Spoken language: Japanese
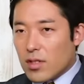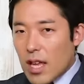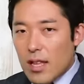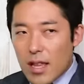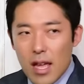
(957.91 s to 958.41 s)

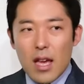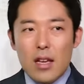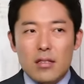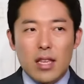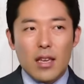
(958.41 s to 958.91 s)
て
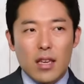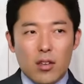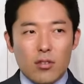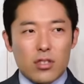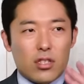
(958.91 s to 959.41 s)
で選
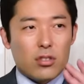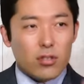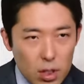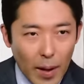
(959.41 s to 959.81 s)
挙に出